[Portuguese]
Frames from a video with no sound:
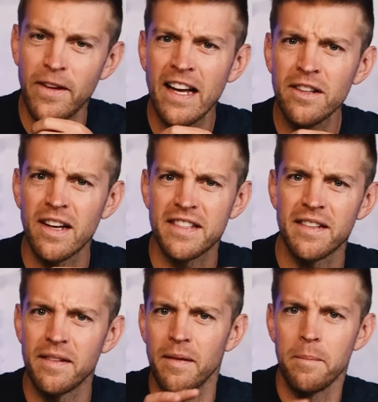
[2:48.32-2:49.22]
vendo essa
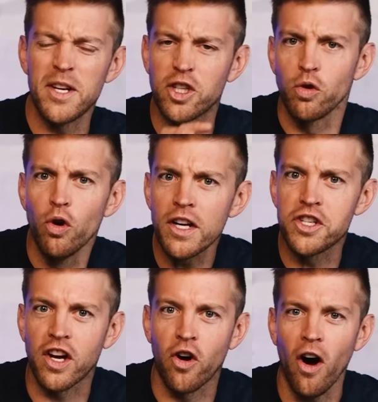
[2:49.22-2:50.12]
mistura
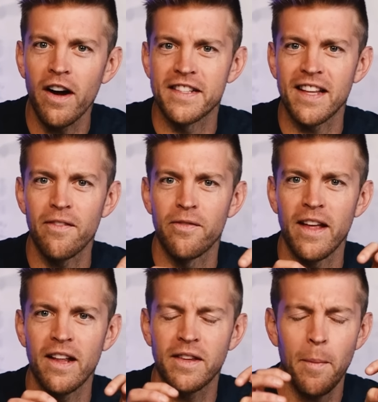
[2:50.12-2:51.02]
de cores? Tá,
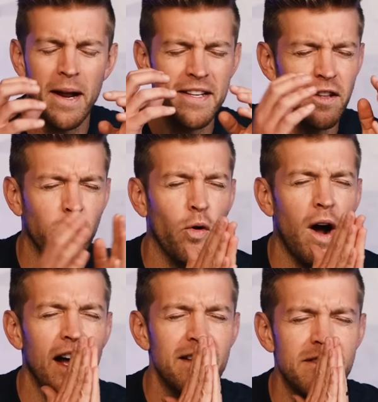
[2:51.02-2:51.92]
vendo, tá parecendo
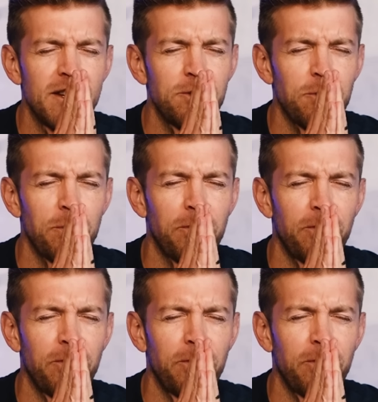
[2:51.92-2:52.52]
quase um